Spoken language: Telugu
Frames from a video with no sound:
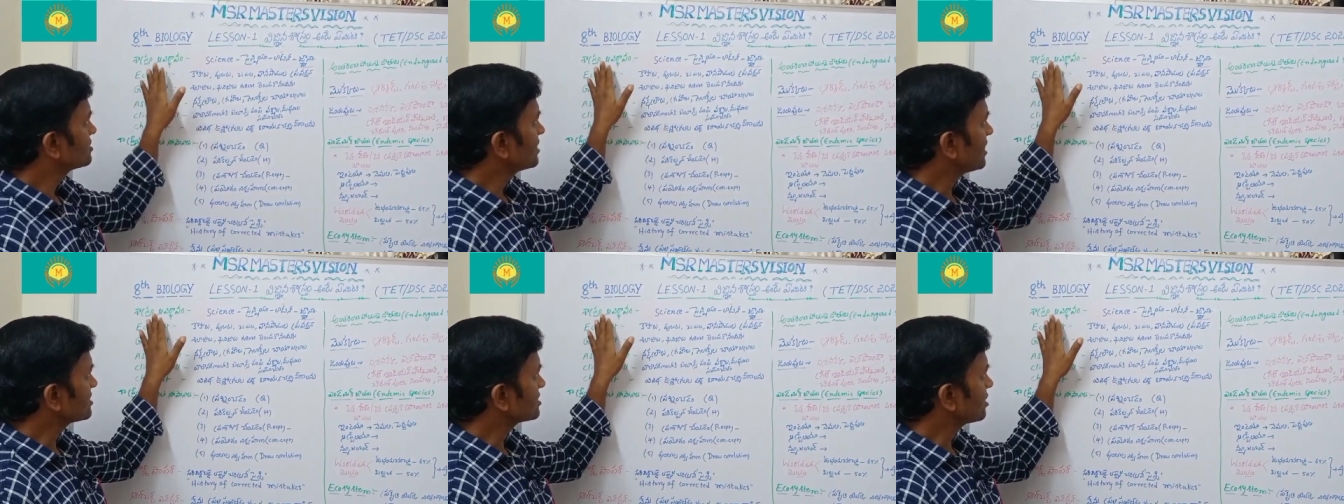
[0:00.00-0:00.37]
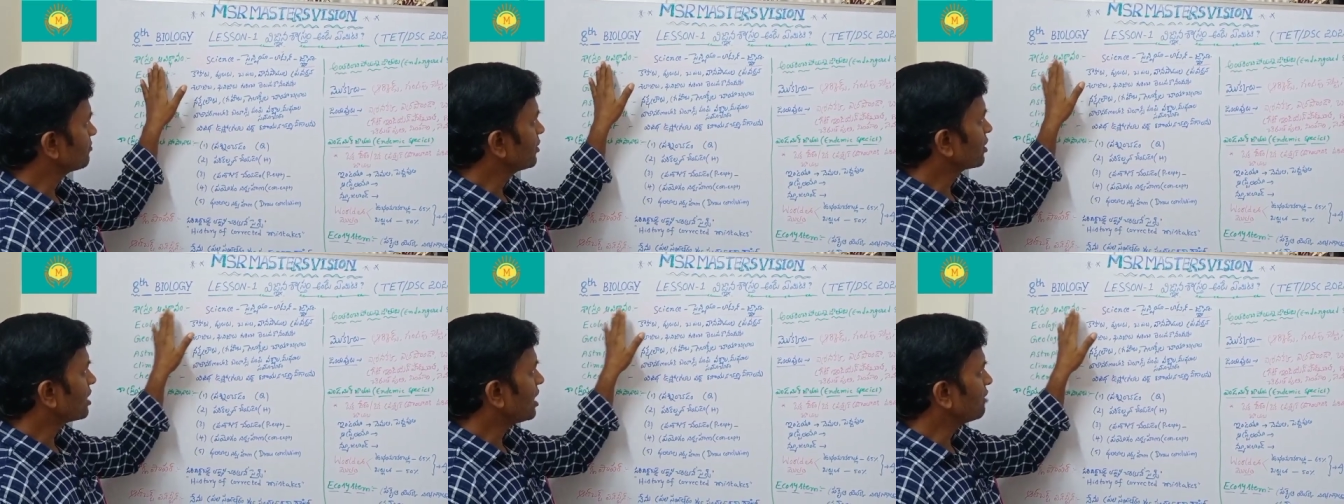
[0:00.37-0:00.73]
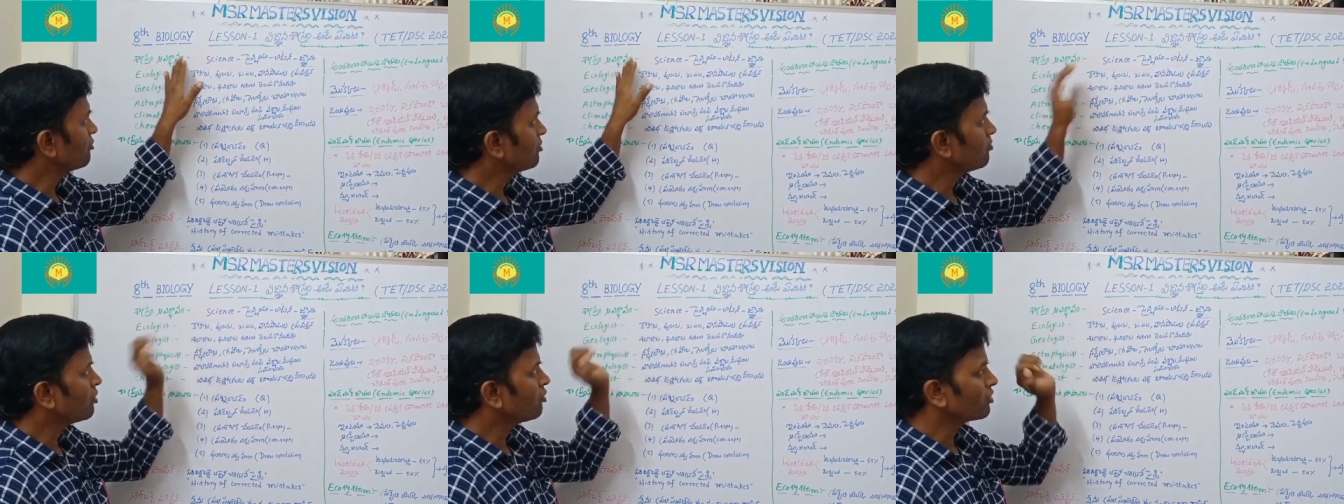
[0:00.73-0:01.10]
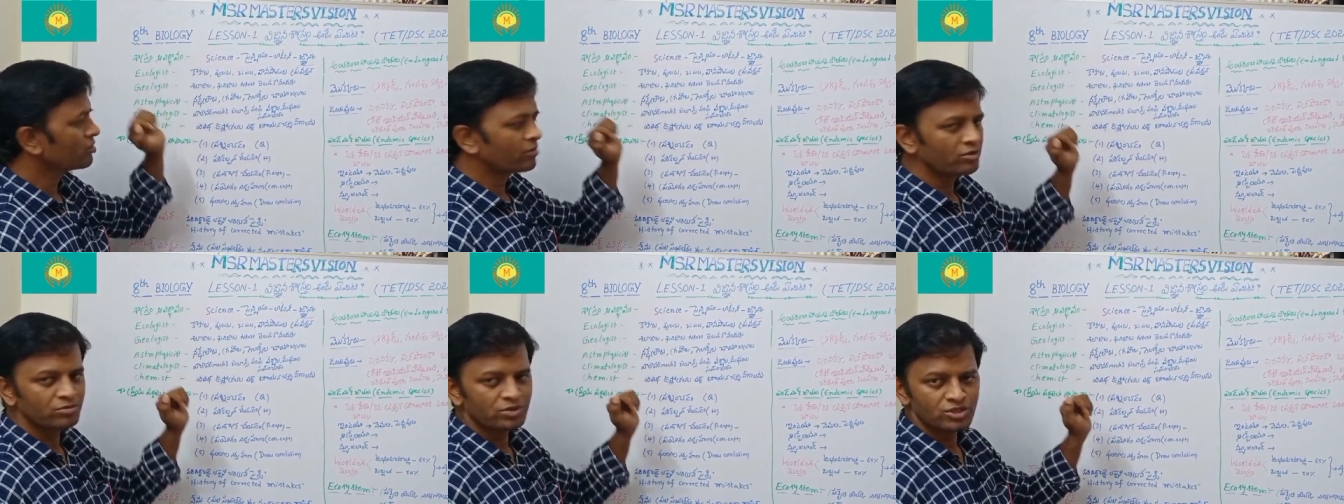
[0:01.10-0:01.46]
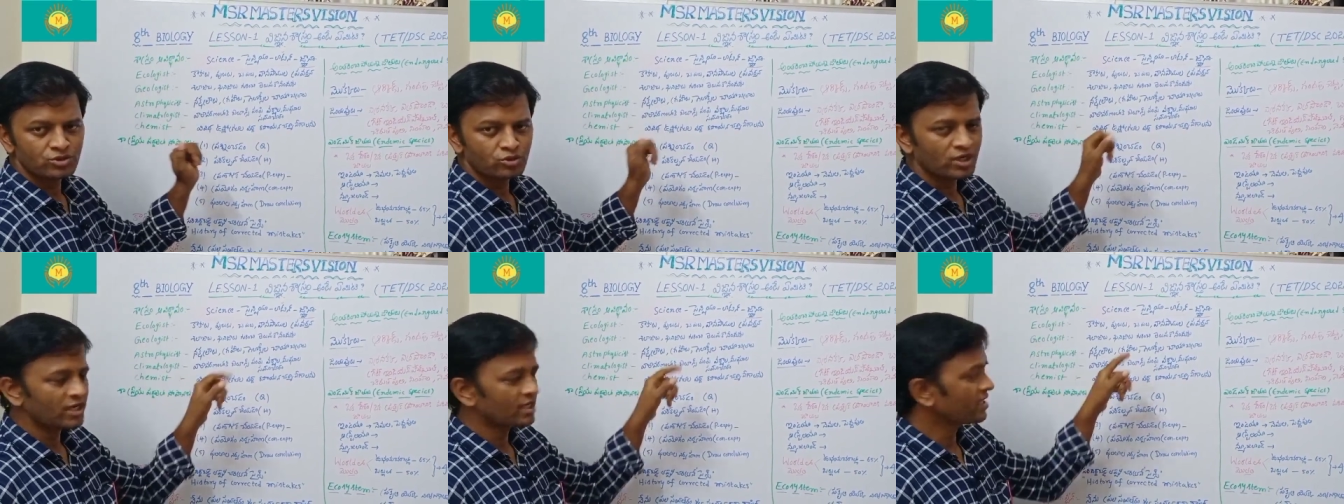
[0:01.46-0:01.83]
శాస్త్రం యొక్క ఆవిర్భావాన్ని మనం
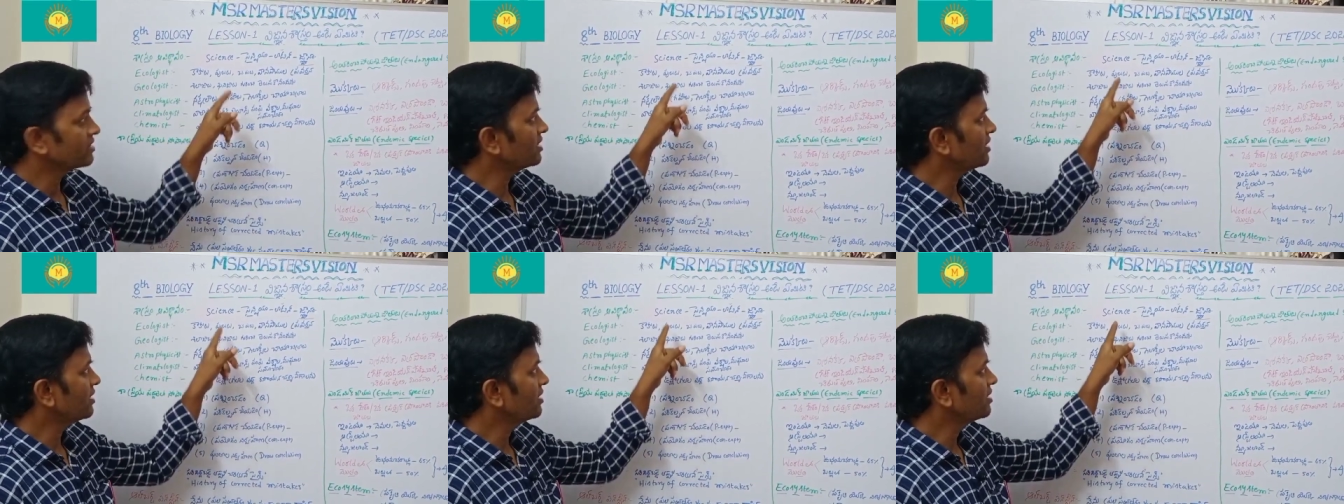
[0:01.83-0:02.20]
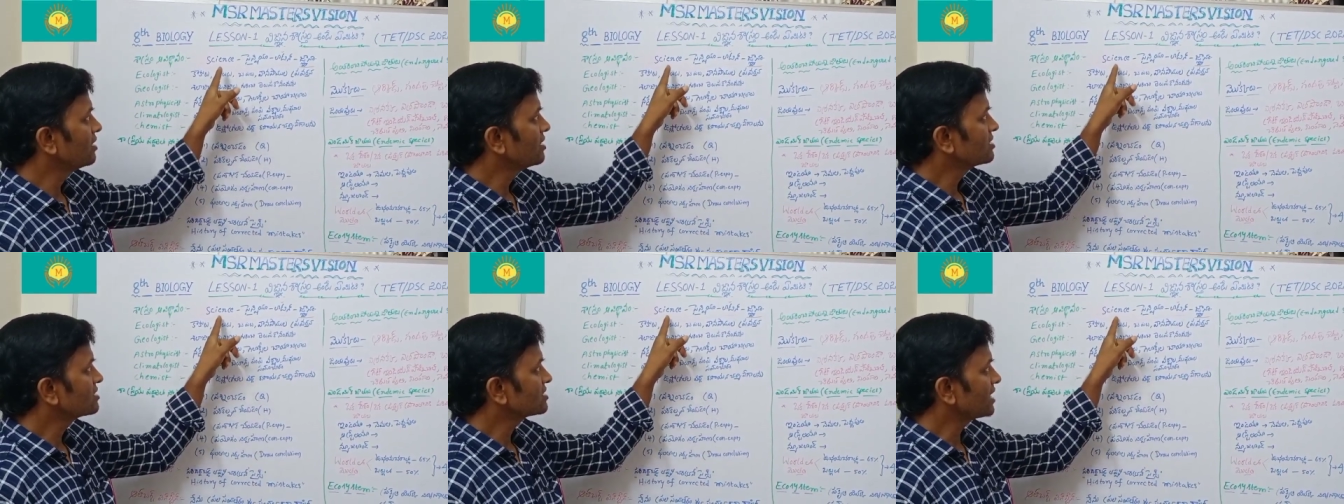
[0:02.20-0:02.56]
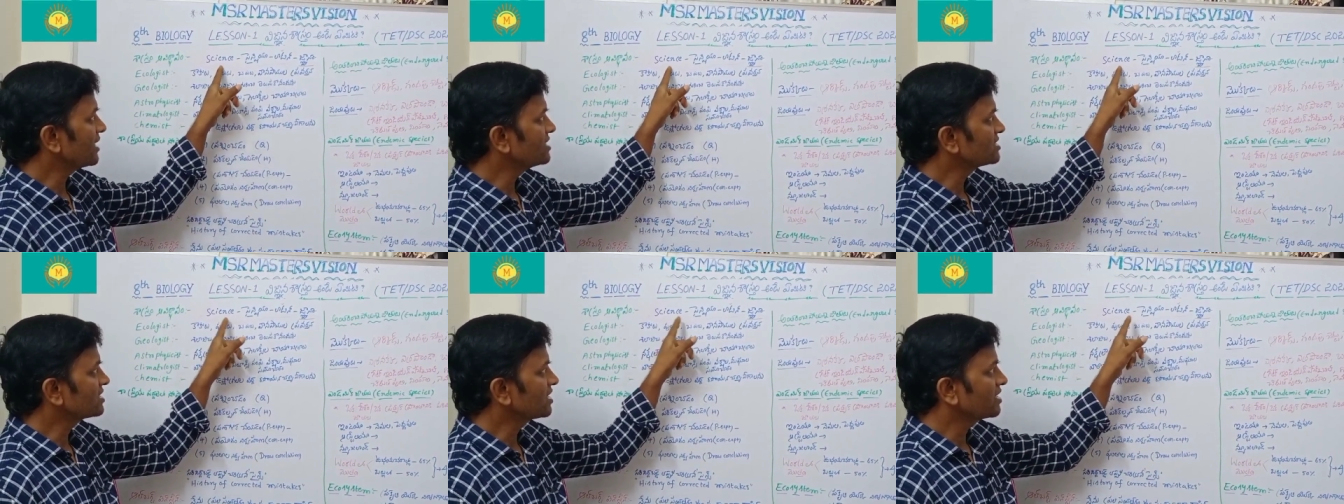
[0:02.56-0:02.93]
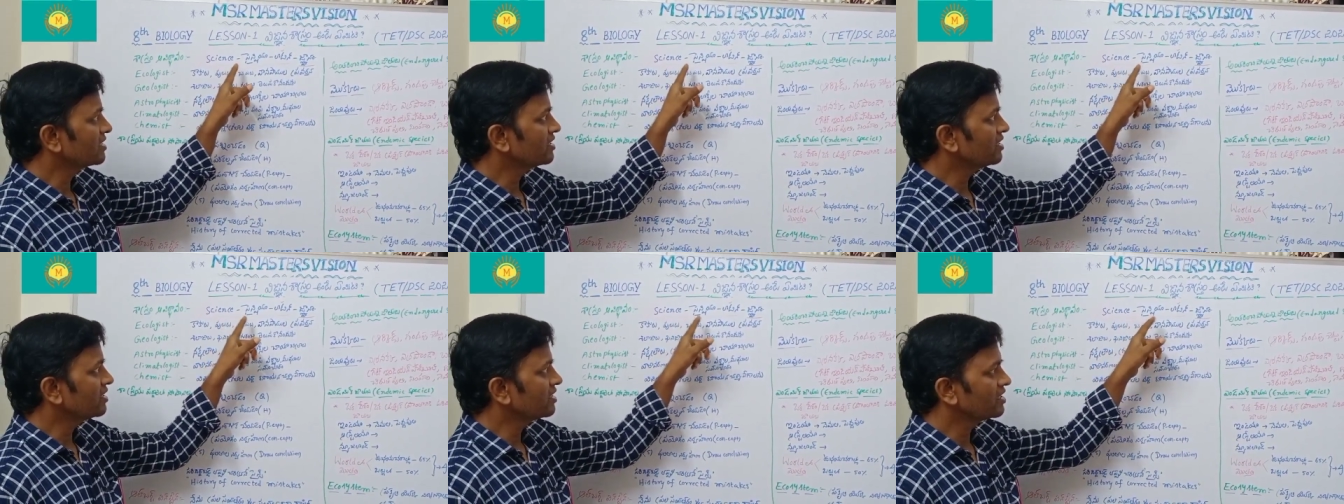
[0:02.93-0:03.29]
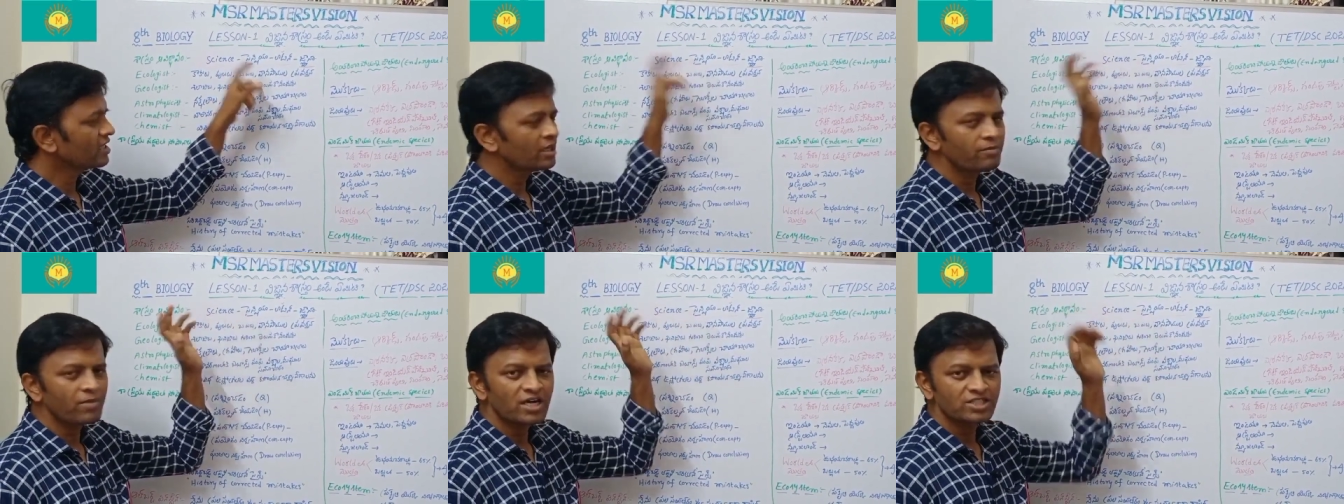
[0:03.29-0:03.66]
తీసుకున్నట్లయితే సైన్స్ అనేది
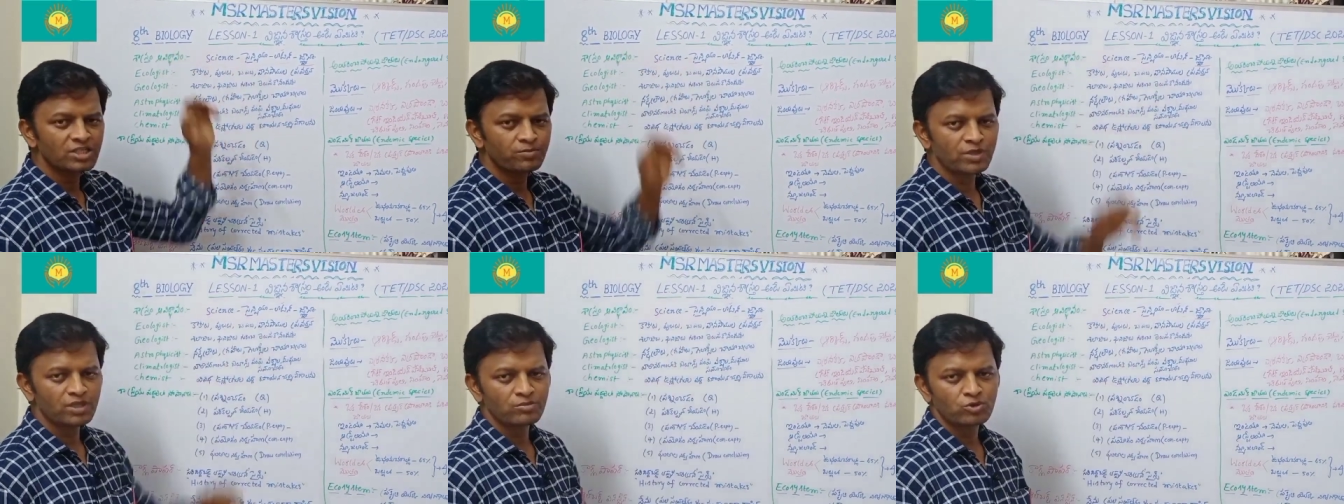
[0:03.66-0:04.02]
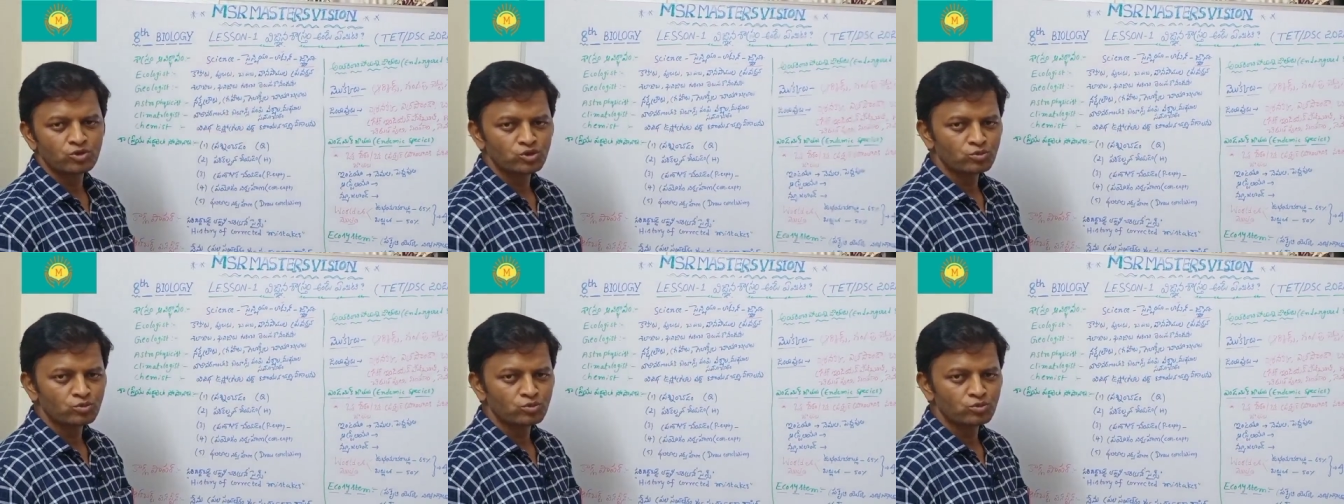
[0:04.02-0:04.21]
ఏ భాషా పదం